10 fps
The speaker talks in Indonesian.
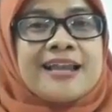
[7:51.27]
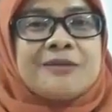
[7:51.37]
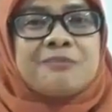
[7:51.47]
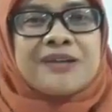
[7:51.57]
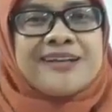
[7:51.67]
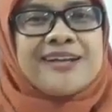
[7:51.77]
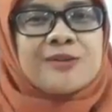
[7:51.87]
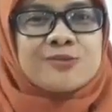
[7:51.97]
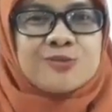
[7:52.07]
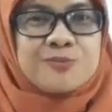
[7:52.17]
Halim Perdana
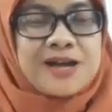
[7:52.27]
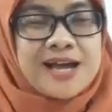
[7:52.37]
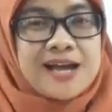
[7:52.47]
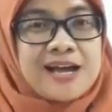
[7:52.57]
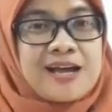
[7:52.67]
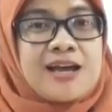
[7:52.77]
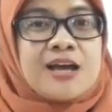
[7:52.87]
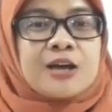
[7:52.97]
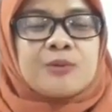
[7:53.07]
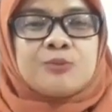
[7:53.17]
Kusuma.
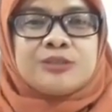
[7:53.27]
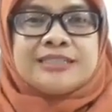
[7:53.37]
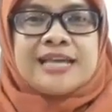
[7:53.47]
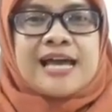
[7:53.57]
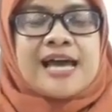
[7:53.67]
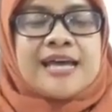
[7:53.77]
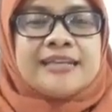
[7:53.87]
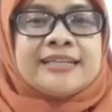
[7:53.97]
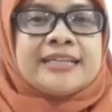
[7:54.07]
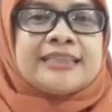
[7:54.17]

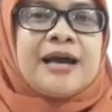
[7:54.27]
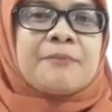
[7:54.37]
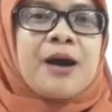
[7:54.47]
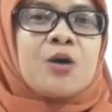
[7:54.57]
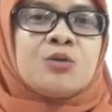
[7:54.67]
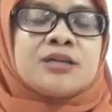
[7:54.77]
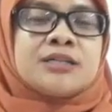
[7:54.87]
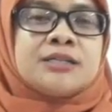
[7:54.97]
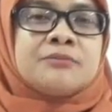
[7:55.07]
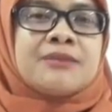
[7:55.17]
Kemudian kita mau
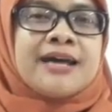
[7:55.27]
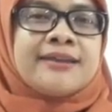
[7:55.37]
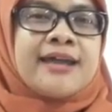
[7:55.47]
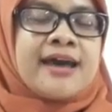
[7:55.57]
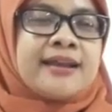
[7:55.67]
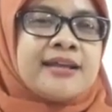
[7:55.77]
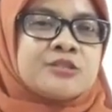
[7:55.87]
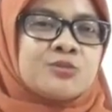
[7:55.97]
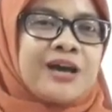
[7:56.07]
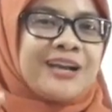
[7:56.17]
ke Bandara
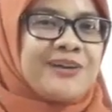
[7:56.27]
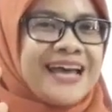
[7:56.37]
Soekarno